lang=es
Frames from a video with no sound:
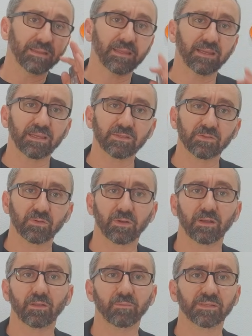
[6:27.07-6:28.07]
de que ese
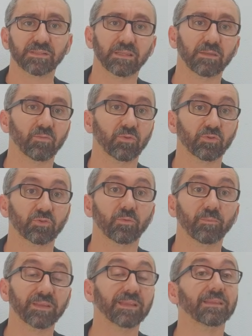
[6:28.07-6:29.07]
órgano administrativo no es
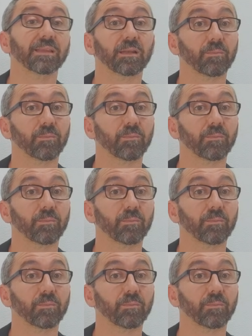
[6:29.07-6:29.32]
competente,